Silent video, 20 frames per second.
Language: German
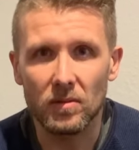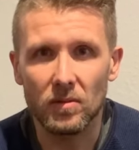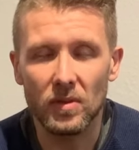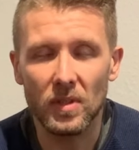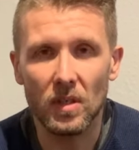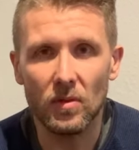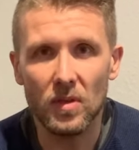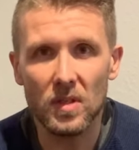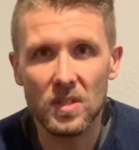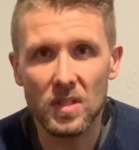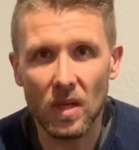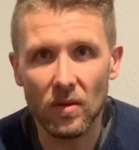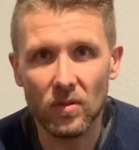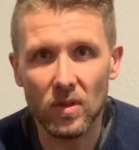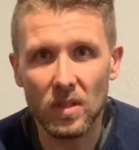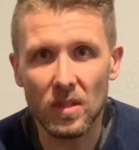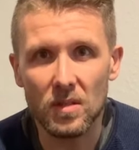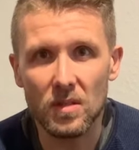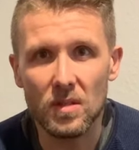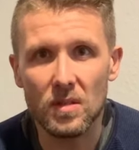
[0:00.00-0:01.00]
Wie ihr wisst, haben wir
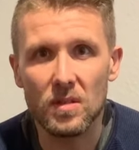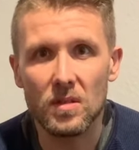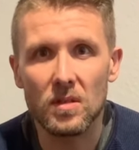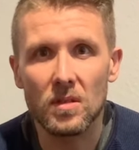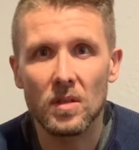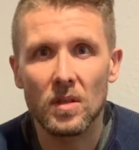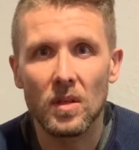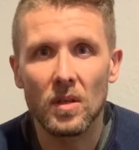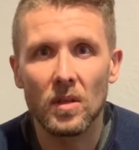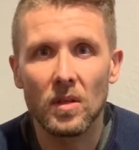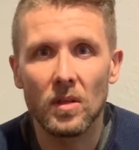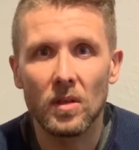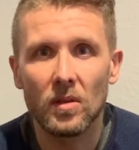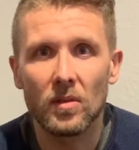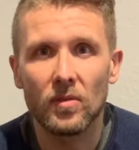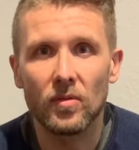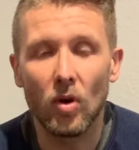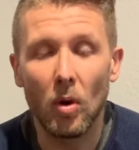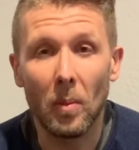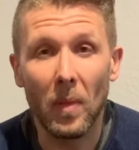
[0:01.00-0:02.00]
dieses
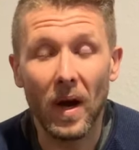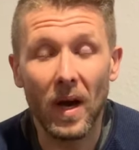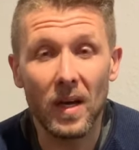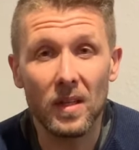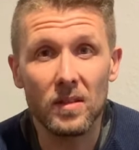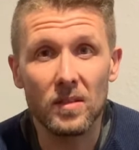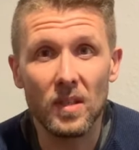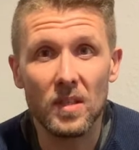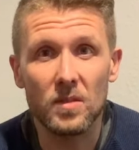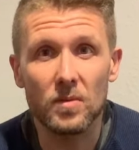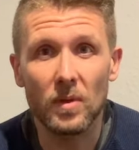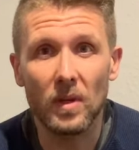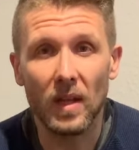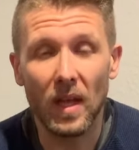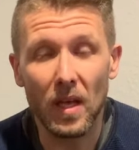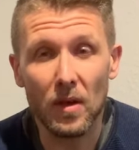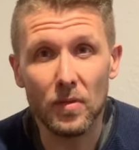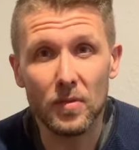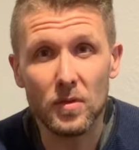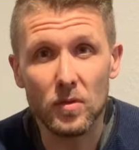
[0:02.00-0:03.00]
Format, dass wir
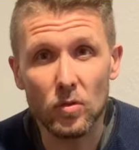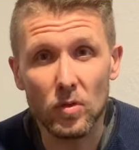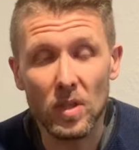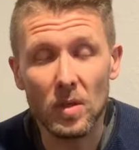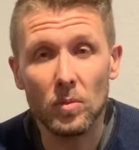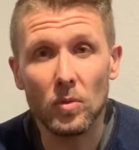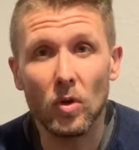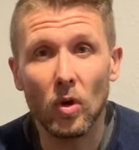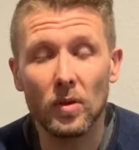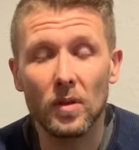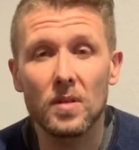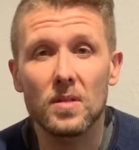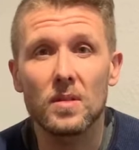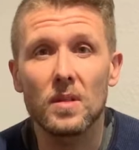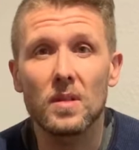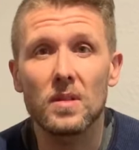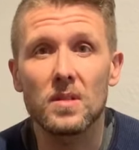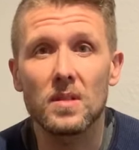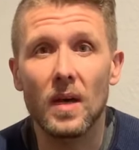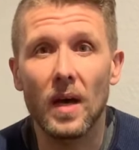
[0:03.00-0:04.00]

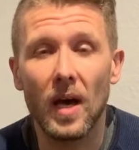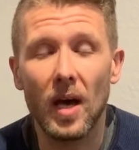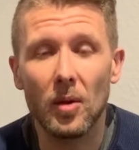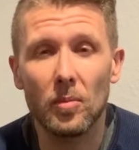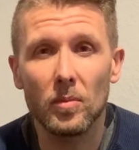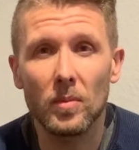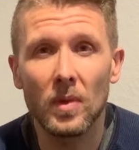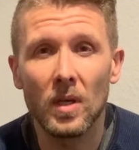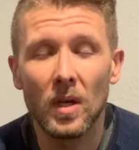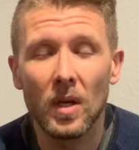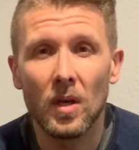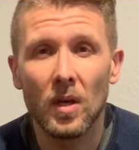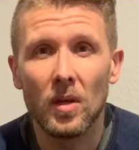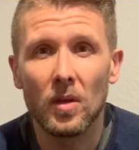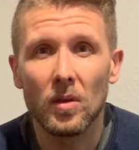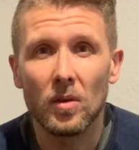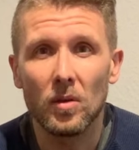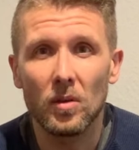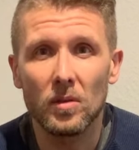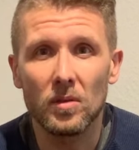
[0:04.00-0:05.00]
Livestream-Gottesdienste haben
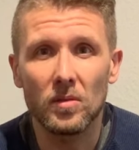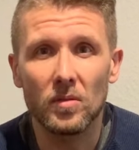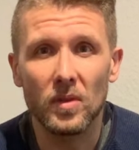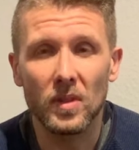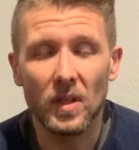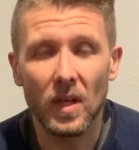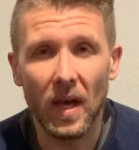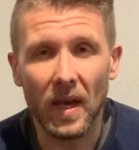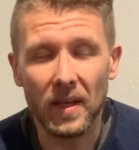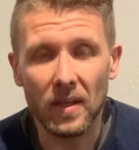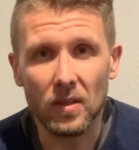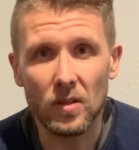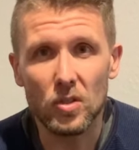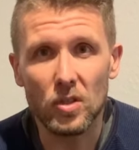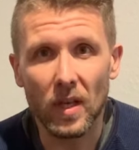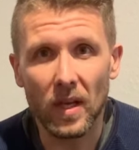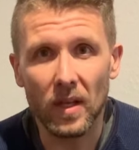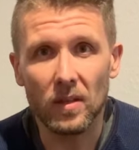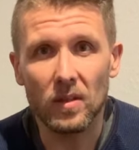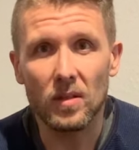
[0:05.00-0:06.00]
und wir eine
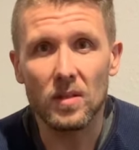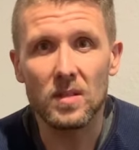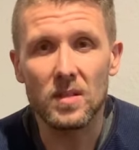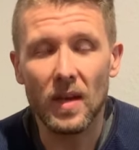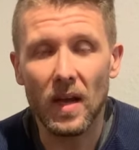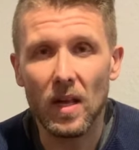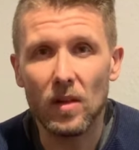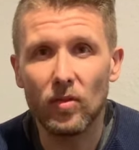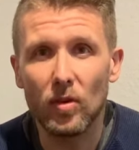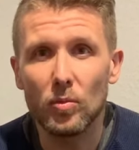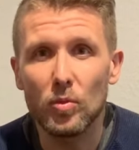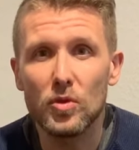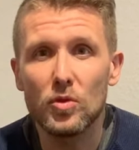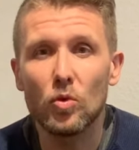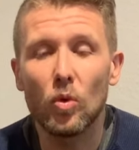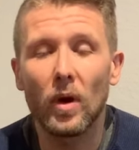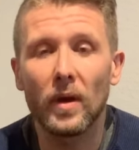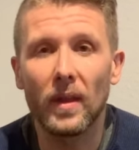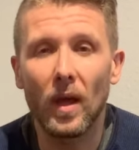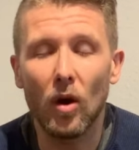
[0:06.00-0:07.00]
eingeschränkte Zahl von
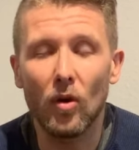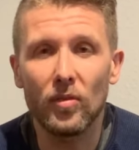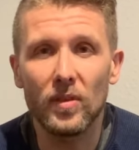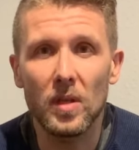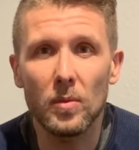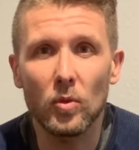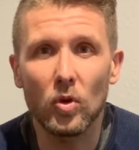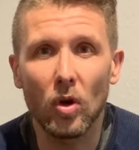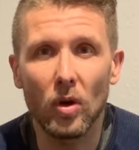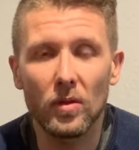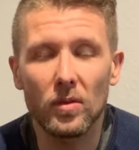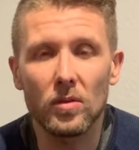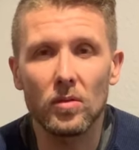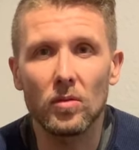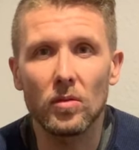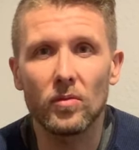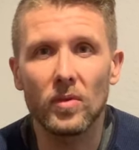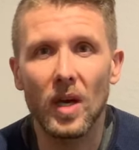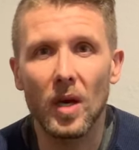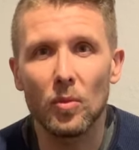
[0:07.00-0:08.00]
Besuchern aufnehmen konnten.
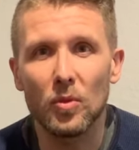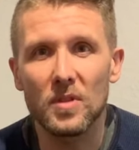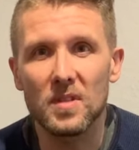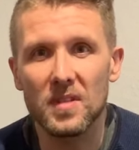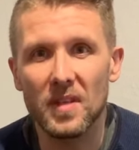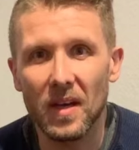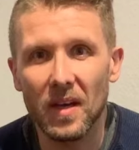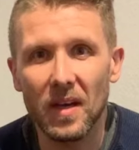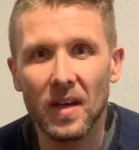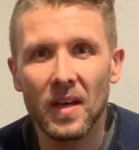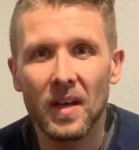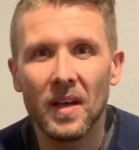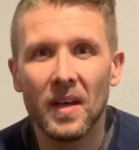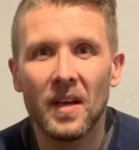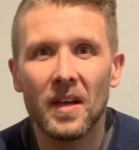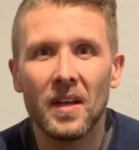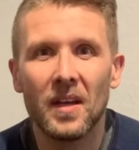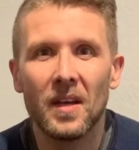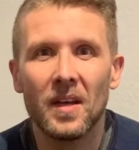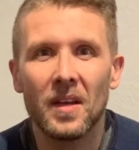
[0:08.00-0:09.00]
Und wir haben uns nach
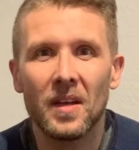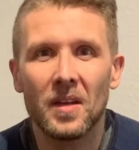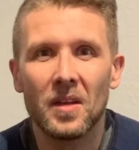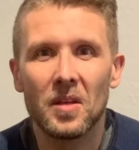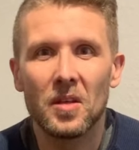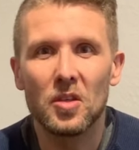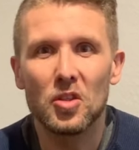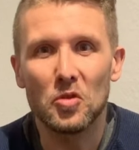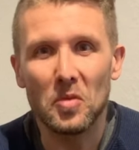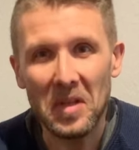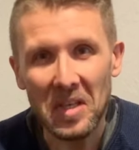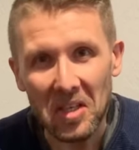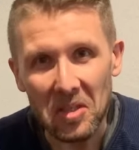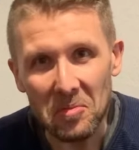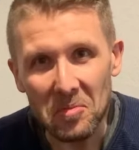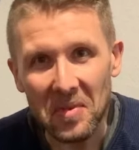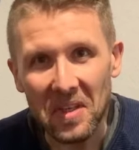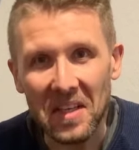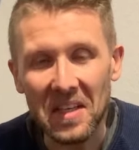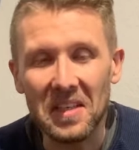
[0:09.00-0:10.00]
schwerem
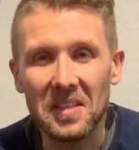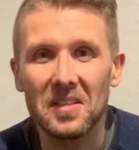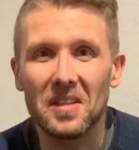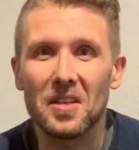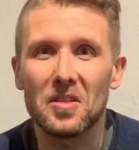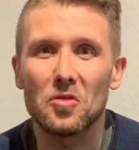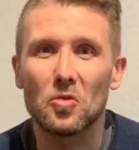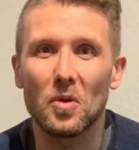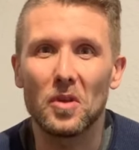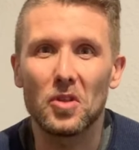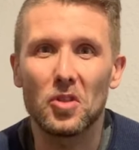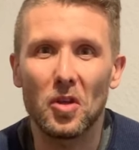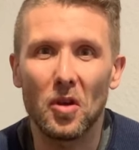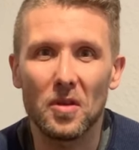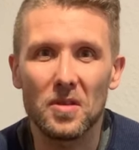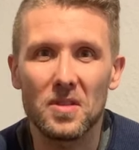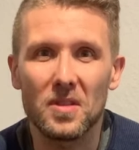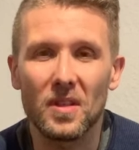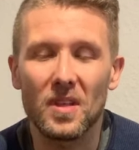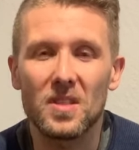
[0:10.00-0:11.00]
Ringen dazu
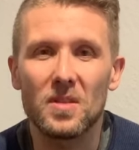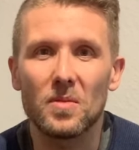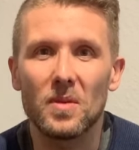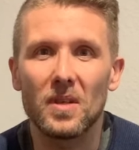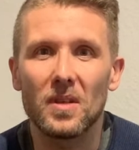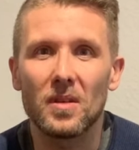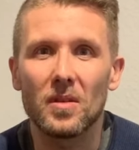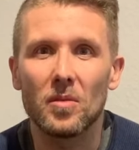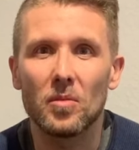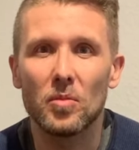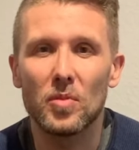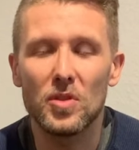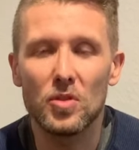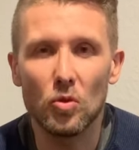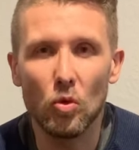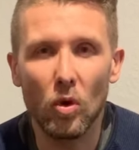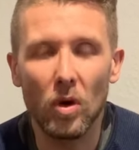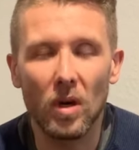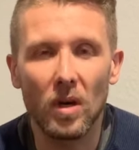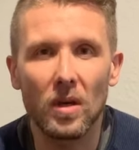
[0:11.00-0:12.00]
entschlossen, dass wir
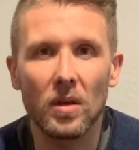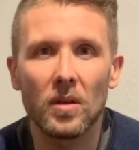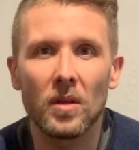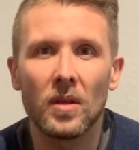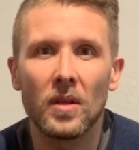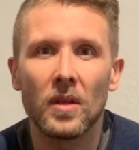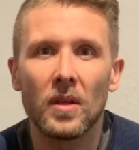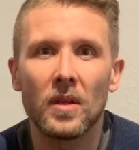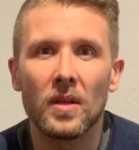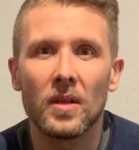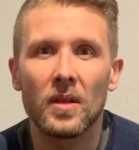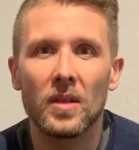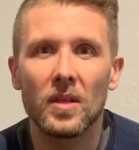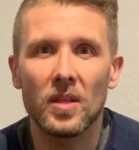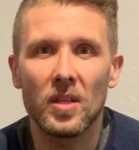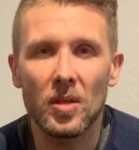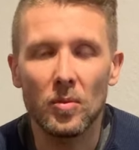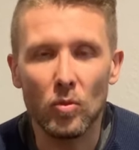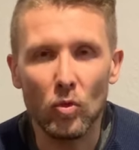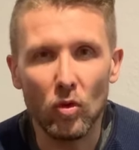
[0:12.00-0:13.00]
Besucher
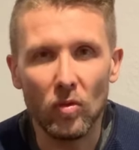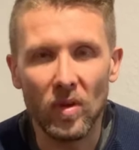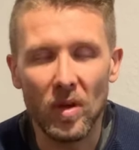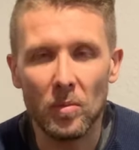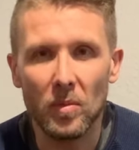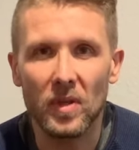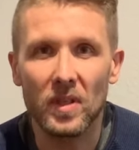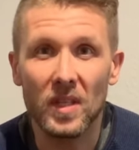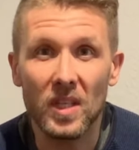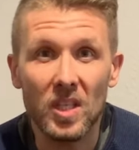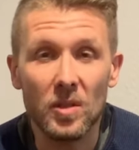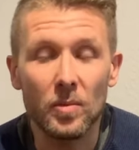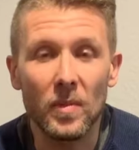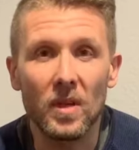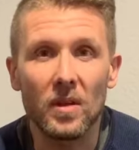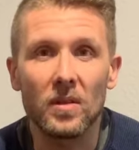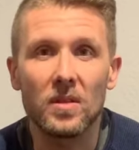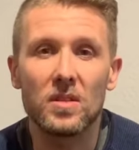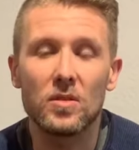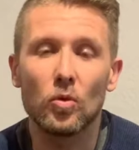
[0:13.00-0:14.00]
im November nicht
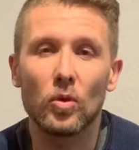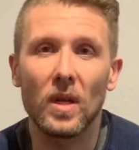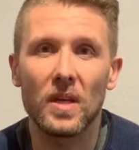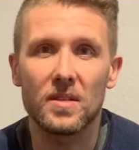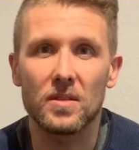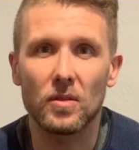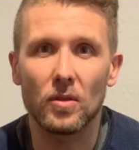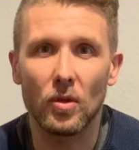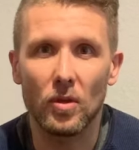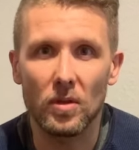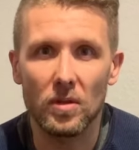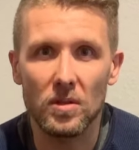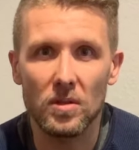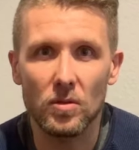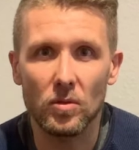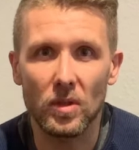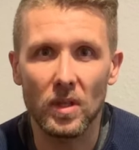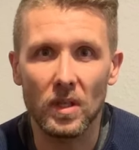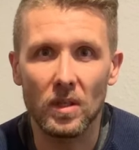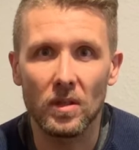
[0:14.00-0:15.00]
mehr zulassen können zu
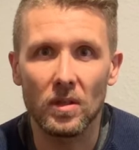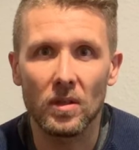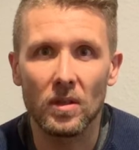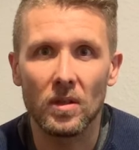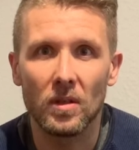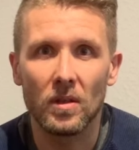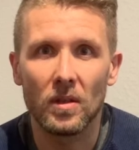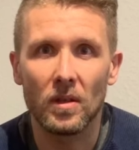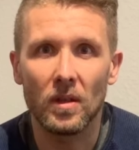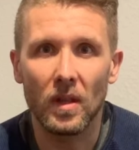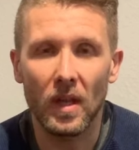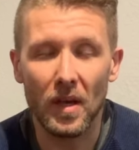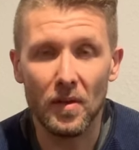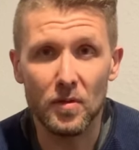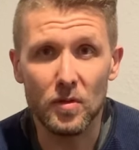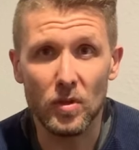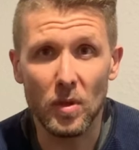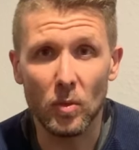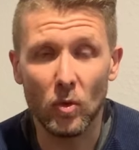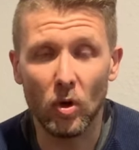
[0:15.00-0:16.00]
den
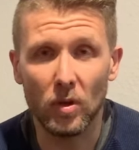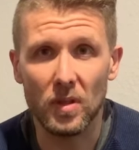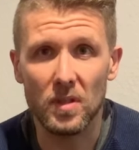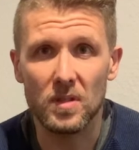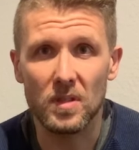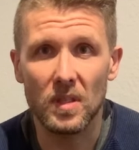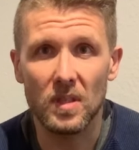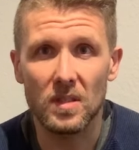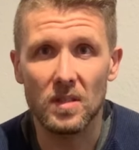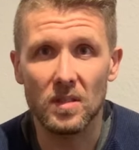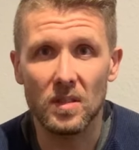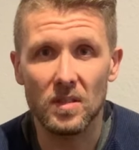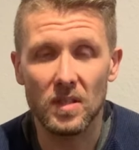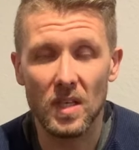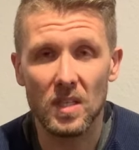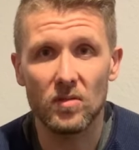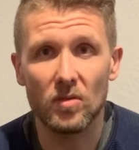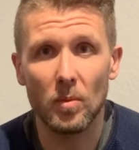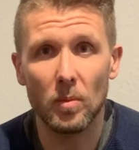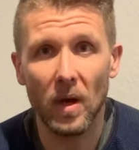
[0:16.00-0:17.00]
Livestream-Gottesdiensten. Das
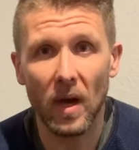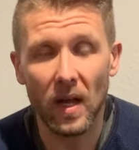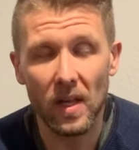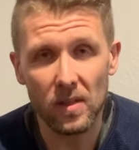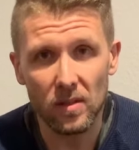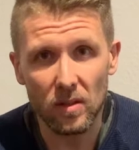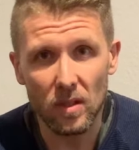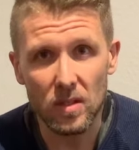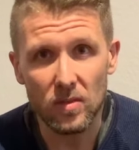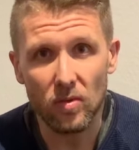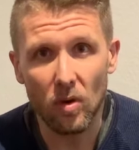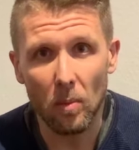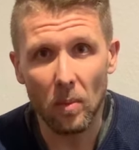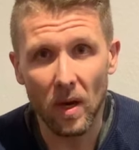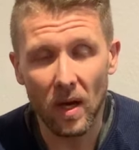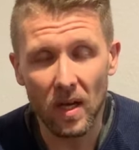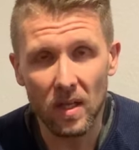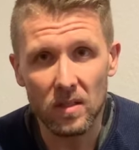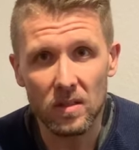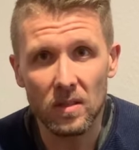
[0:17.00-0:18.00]
heißt, wir behalten das
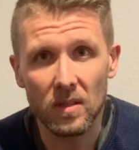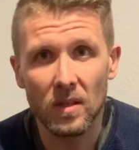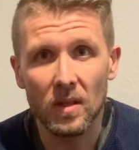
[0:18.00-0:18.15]
Format